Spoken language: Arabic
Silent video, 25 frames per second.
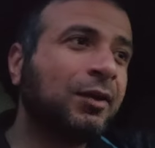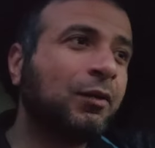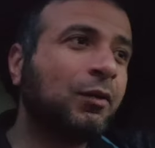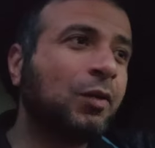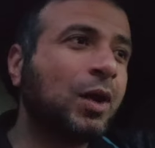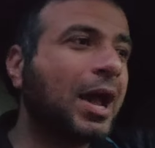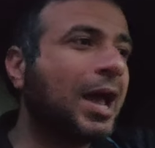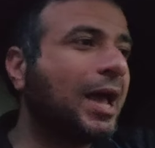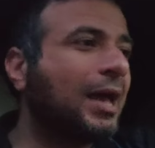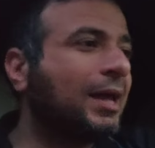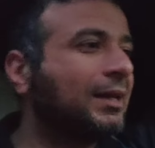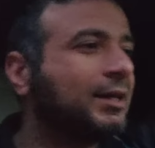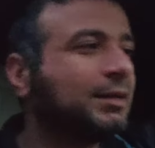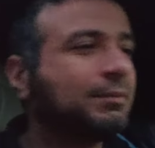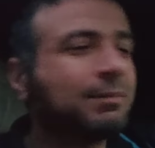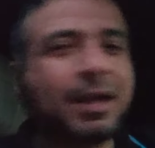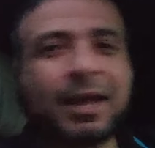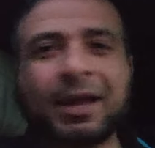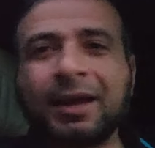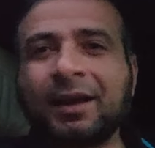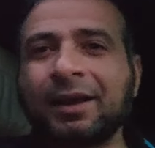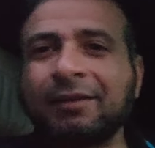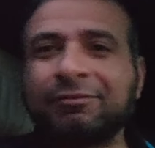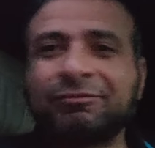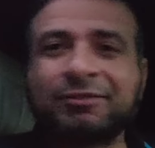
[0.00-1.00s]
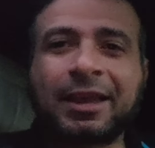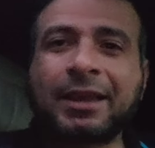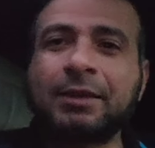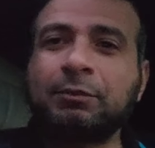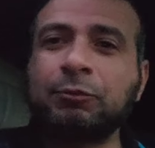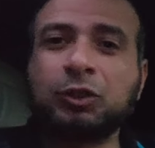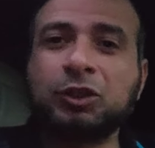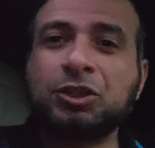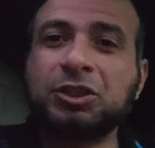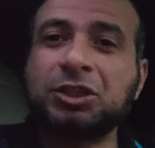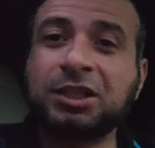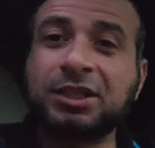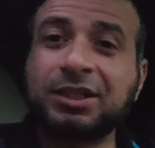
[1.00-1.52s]
واهلي ما
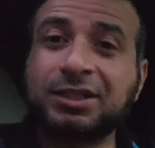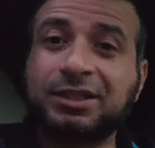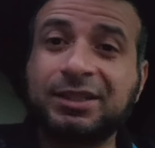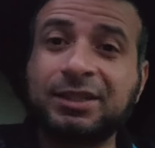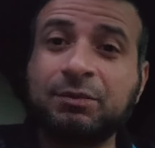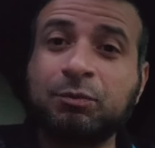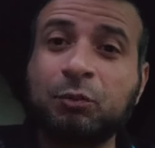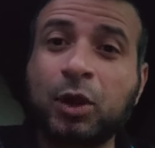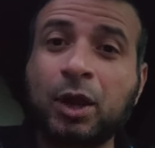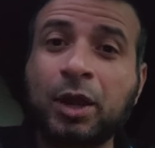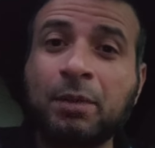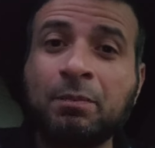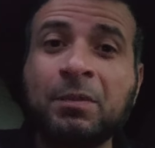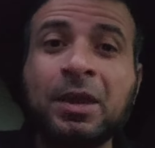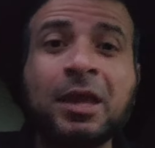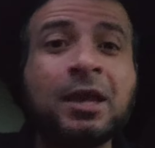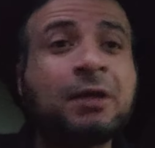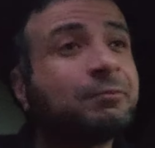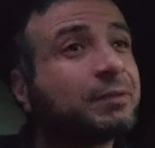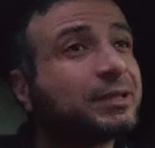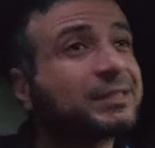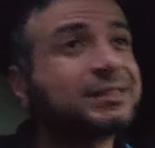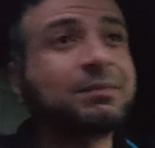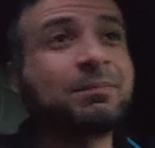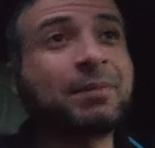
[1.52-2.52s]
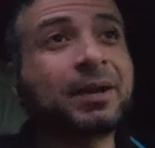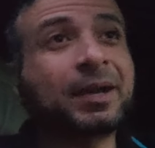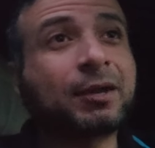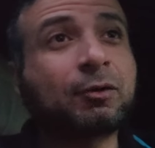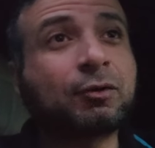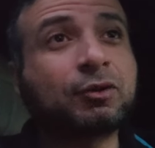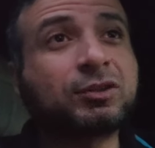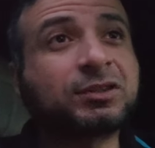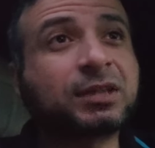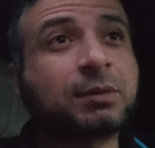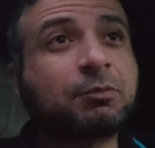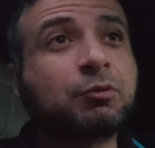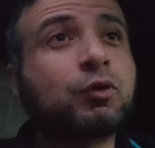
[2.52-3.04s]
فهمونيش ان الدين مهم بس لما
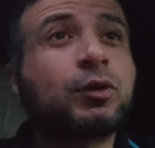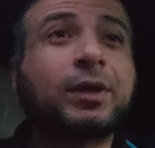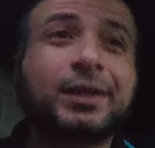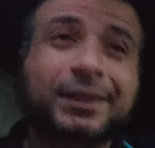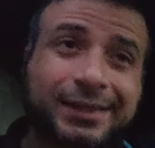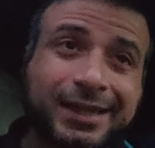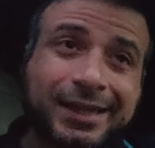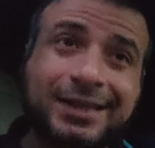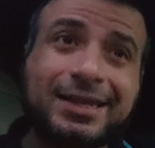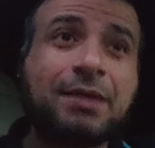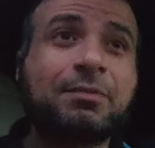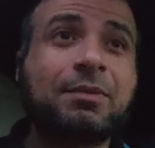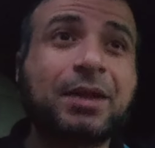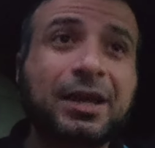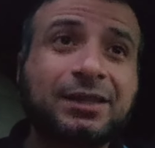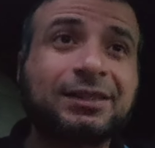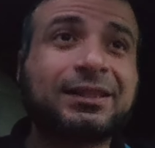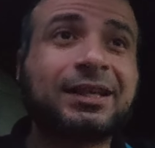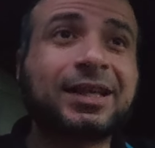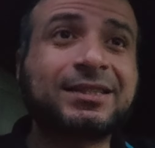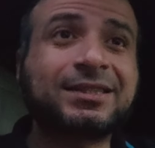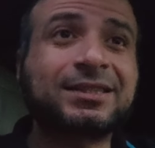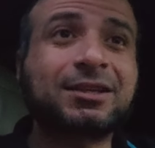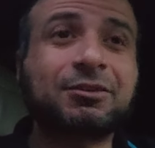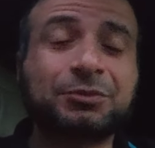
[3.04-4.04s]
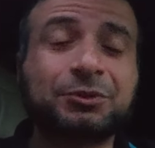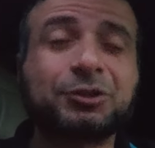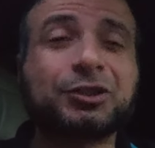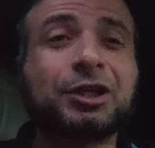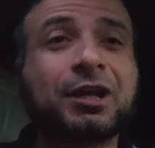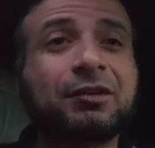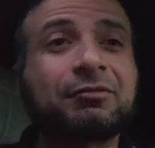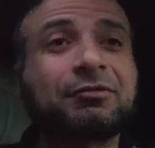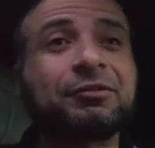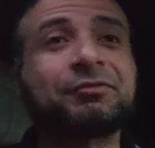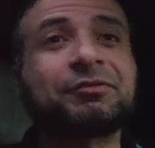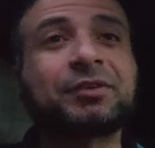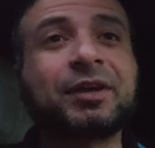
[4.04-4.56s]
اتجوزت ابوك الدنيا بقت كذا ومش
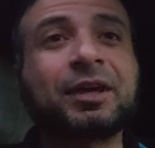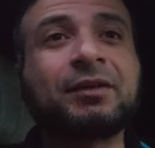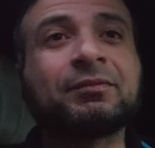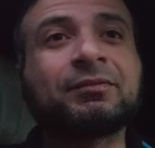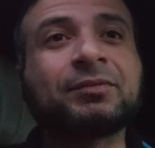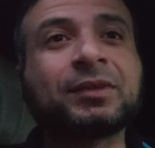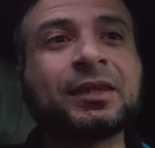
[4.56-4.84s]
عارف ايه ف...